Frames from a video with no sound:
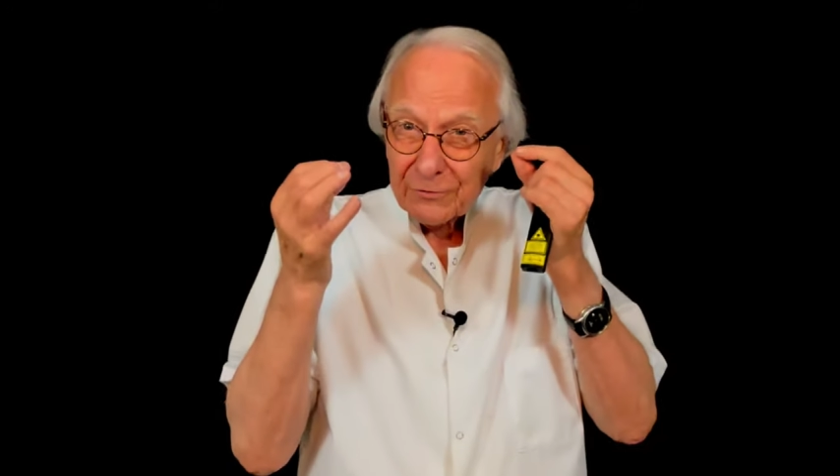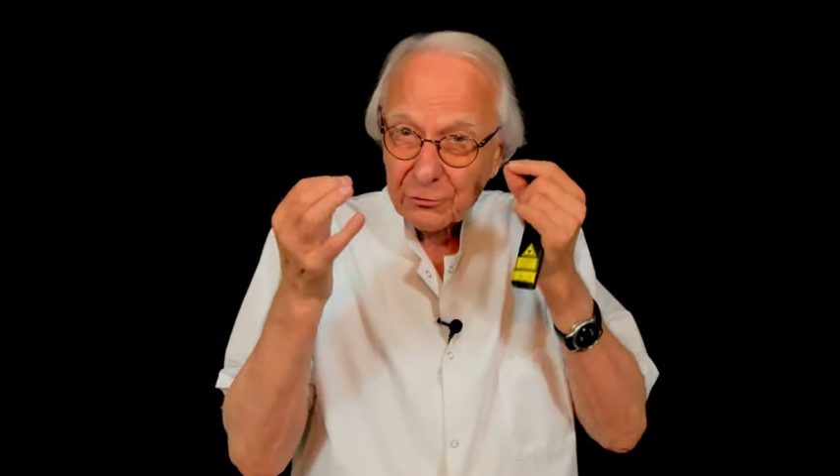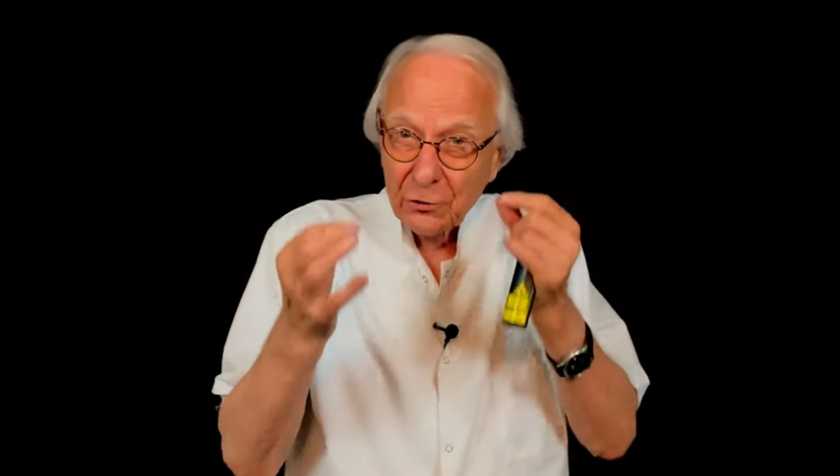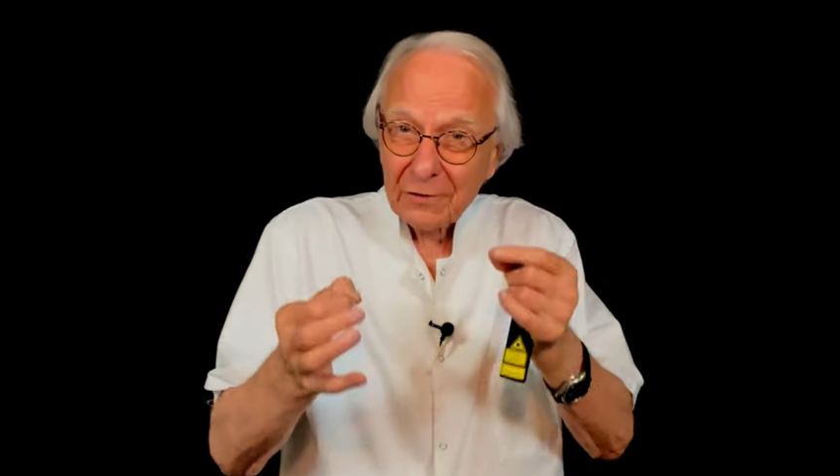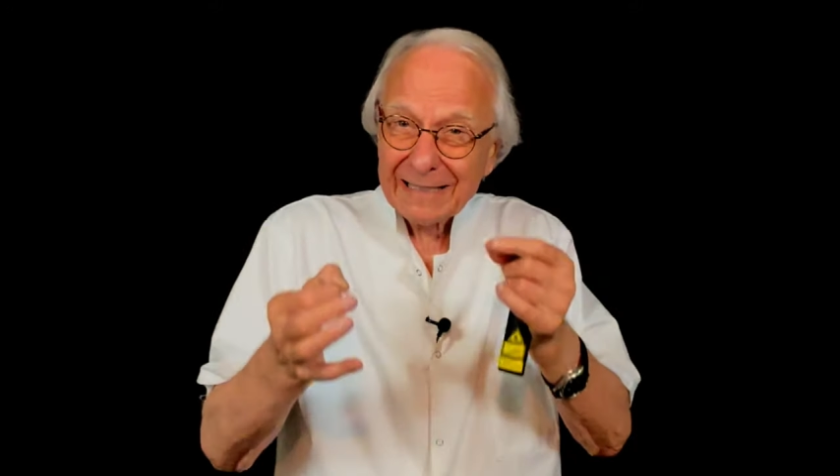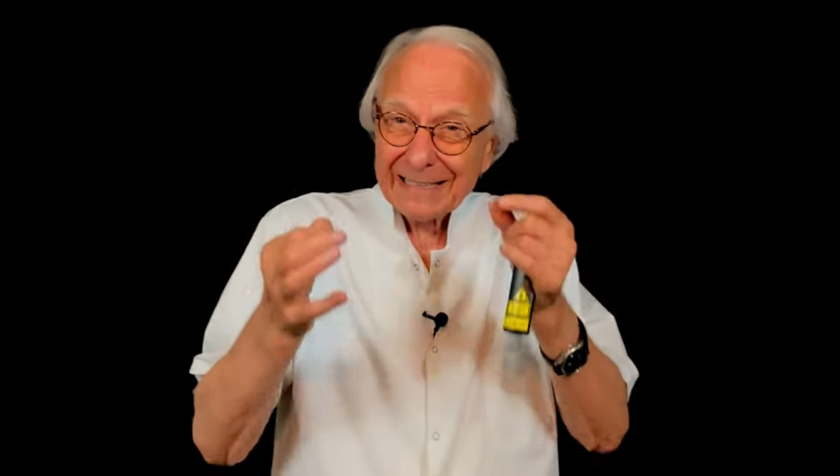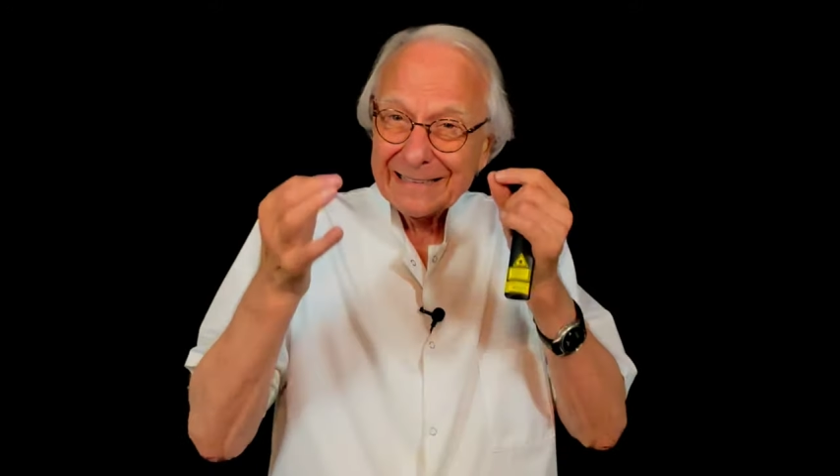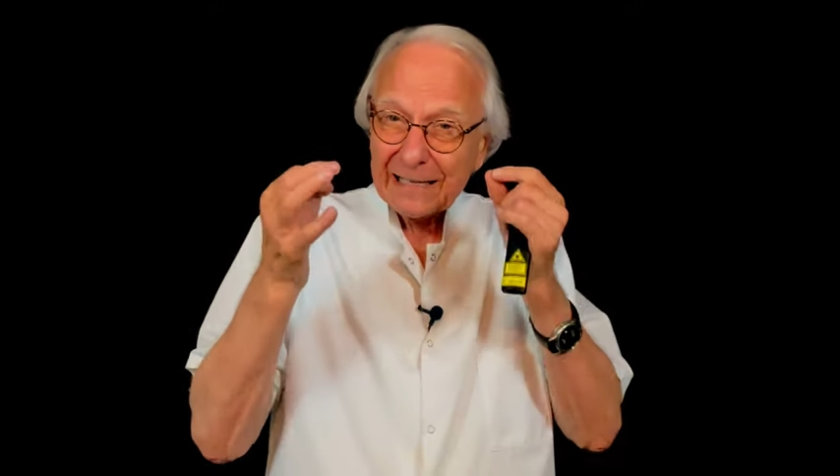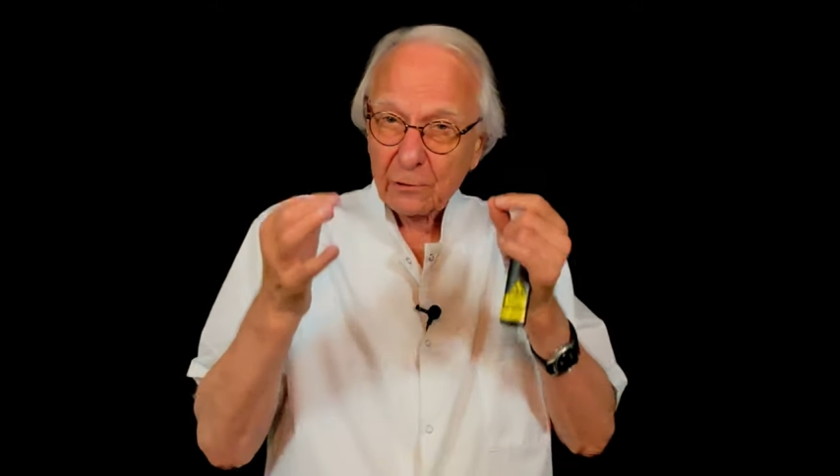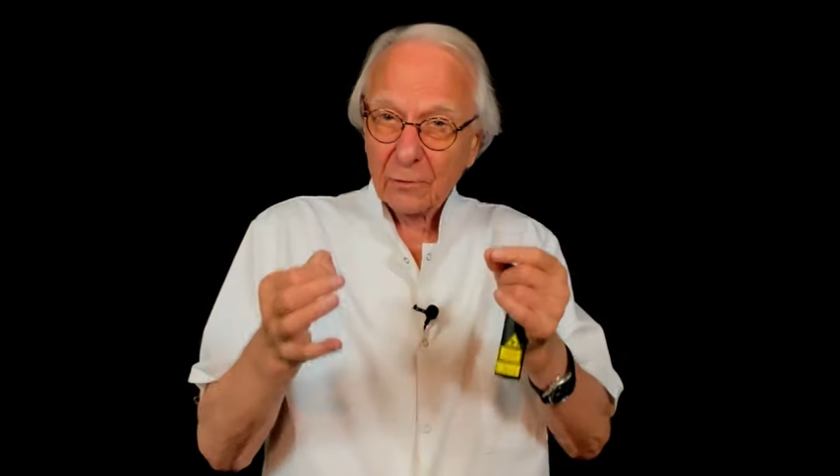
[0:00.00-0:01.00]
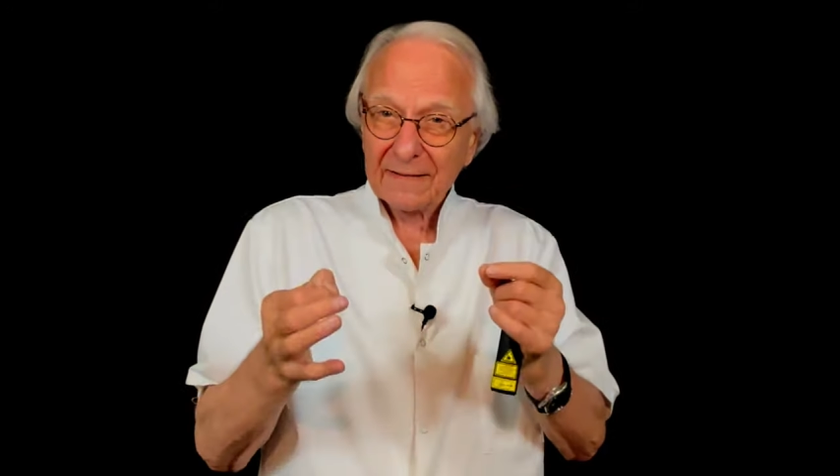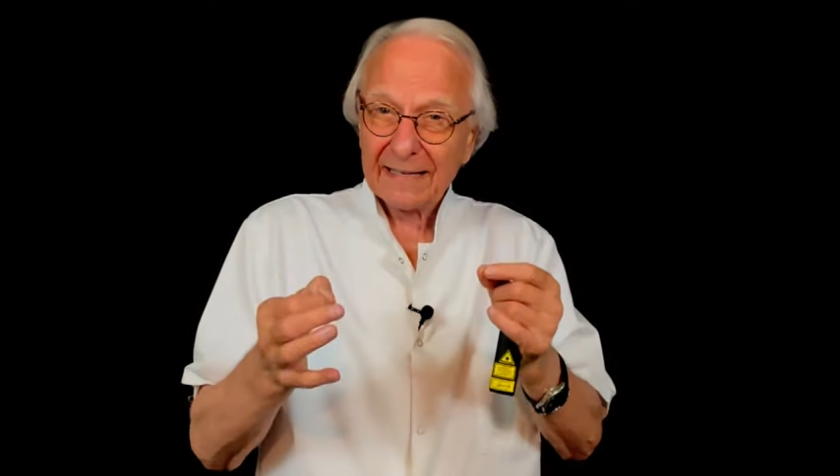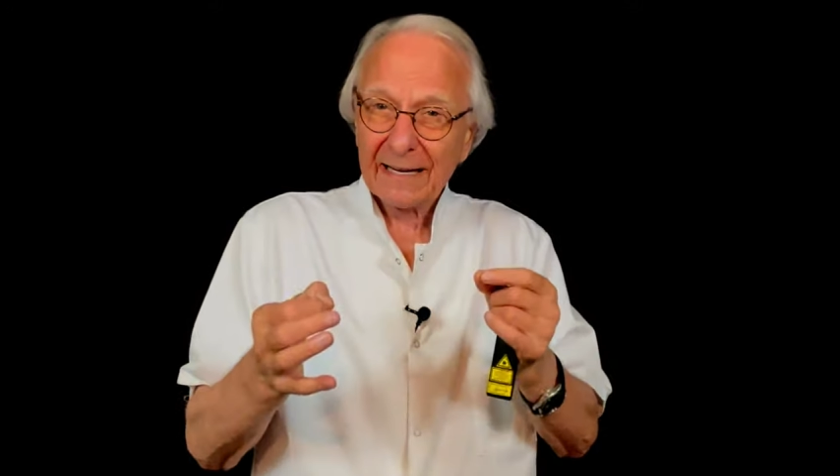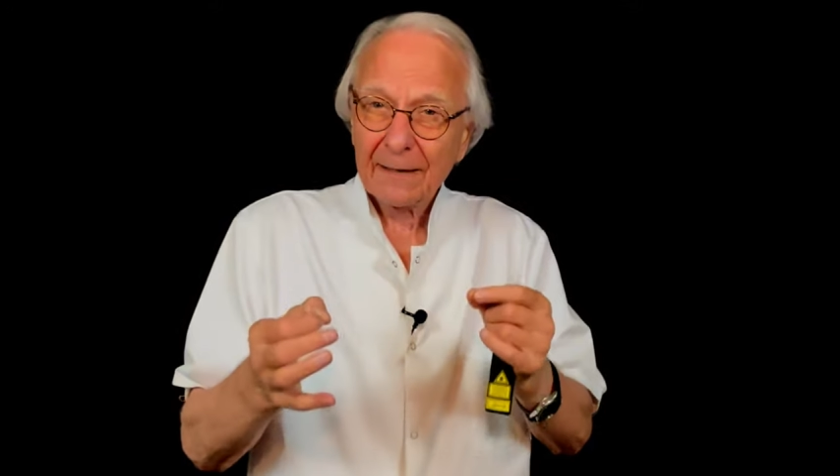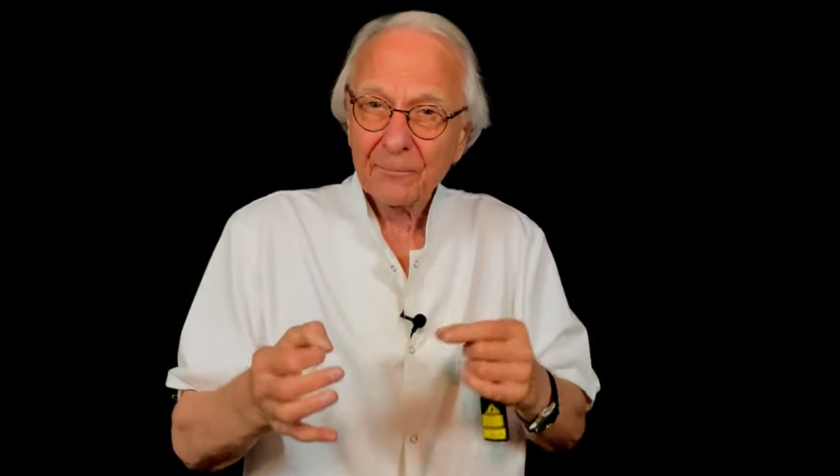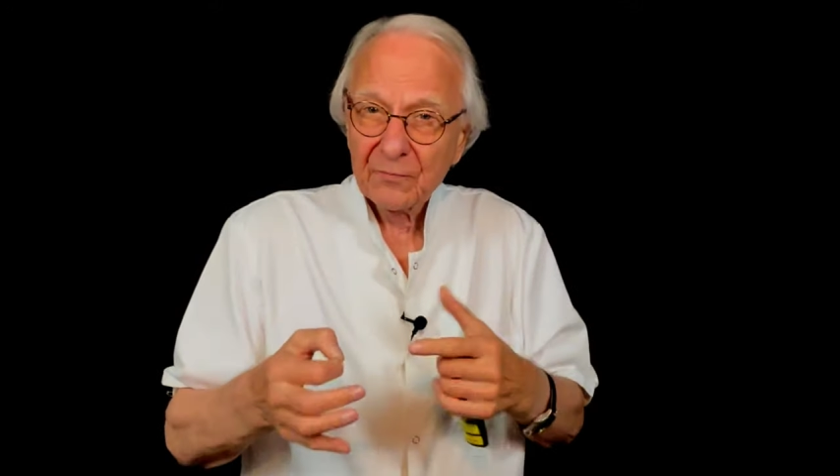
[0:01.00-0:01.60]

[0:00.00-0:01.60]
donner des conseils